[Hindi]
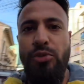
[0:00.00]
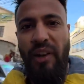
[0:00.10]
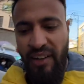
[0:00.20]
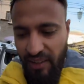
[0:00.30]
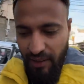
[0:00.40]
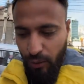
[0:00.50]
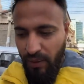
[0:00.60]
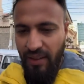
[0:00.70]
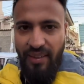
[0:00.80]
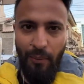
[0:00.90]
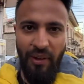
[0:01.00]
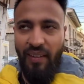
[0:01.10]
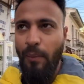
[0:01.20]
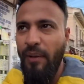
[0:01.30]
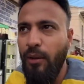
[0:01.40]
स्वेटर था वो मैंने सेम लिया
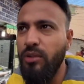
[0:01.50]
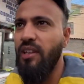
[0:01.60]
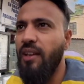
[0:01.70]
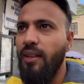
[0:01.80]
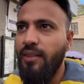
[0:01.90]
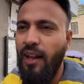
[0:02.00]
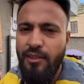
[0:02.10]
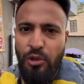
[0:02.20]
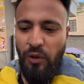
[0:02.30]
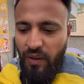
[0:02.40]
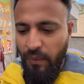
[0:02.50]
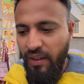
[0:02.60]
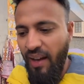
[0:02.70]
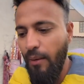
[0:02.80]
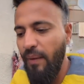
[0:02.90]
था पेरू से सात सौ रुपये में
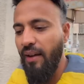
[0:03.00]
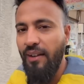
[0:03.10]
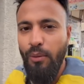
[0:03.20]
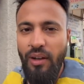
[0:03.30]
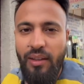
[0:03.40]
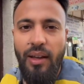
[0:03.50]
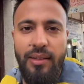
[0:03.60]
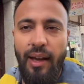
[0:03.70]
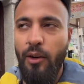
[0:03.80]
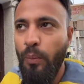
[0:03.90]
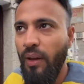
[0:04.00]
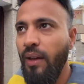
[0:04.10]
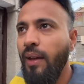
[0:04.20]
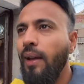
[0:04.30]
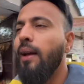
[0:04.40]
यहाँ पे आंटी बोल रही थी हज़ार रुपये
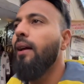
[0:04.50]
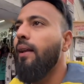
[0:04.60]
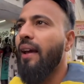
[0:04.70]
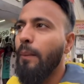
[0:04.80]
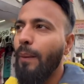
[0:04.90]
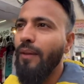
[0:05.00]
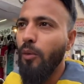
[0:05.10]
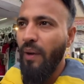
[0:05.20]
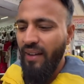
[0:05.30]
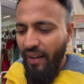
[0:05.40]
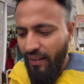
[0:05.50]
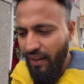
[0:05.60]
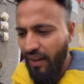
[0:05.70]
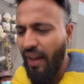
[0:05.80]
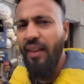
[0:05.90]
लेकिन मे बी वो बार्गेन
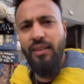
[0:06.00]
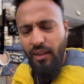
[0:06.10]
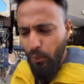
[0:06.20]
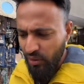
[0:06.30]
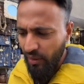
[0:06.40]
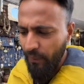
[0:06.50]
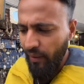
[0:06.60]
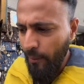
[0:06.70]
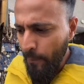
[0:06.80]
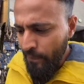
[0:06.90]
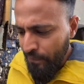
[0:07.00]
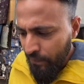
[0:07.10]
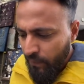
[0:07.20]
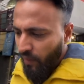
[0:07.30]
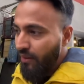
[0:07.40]
करके आ जाती है उतने पे ही
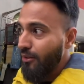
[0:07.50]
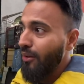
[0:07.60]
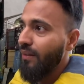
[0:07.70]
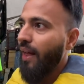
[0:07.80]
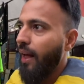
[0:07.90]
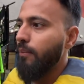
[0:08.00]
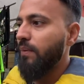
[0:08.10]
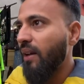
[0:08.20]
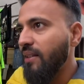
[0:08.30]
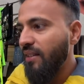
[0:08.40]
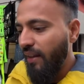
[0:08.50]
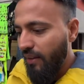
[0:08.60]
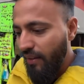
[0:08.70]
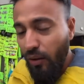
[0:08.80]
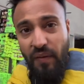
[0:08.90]
तो आप यू कैन सी
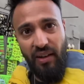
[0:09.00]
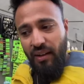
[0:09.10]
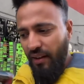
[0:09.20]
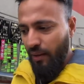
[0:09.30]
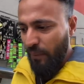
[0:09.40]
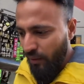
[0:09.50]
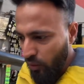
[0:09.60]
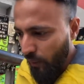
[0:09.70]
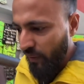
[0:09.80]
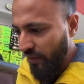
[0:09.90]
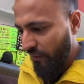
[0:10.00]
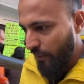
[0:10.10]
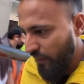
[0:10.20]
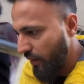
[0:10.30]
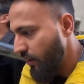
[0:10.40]
इतना कोई फ़र्क नहीं है पेरू और बोलीविया
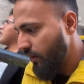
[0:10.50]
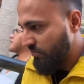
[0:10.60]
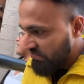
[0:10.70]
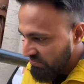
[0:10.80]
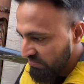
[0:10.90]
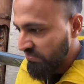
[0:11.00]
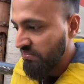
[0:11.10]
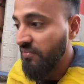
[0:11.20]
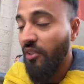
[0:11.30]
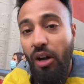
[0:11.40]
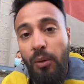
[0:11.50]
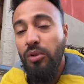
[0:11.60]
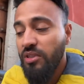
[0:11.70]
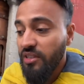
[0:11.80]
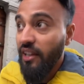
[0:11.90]
में
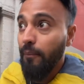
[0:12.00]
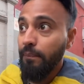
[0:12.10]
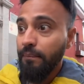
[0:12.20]
ऑलमोस्ट द सेम